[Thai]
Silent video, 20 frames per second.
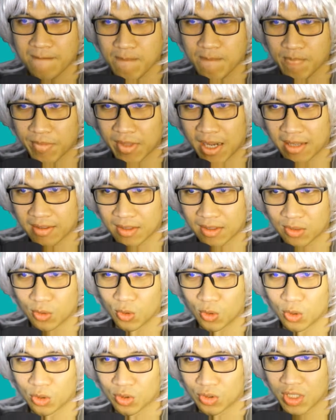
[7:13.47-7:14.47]
อ่าศัตรู
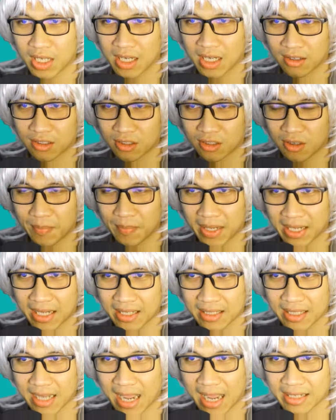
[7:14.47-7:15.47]
ลงตรงนี้เราก็ต้องไป
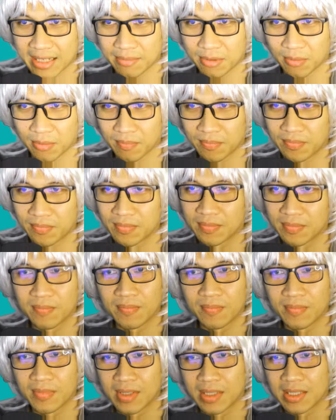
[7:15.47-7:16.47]
กันครับผม
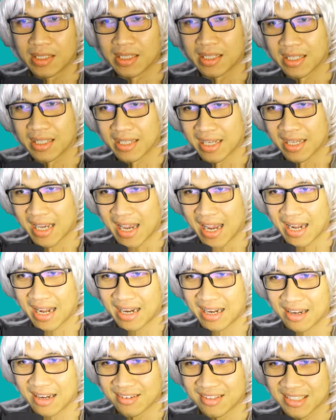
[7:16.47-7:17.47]
อ่าแล้
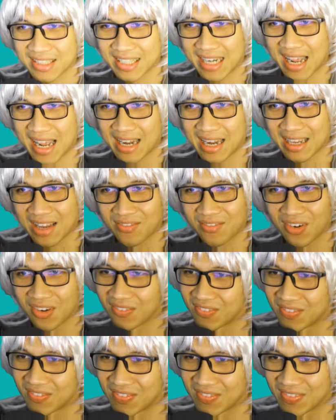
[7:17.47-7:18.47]
วเราก็ชนะแล้วครับผม
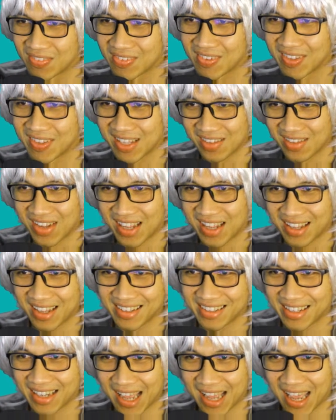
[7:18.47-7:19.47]
เห็นไหม
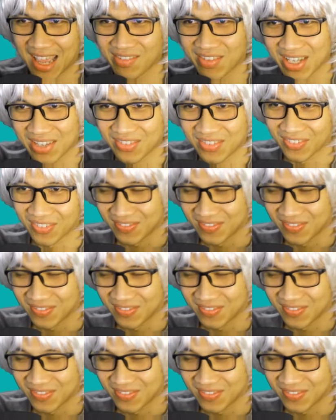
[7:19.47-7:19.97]
ง่ายไหมครับผม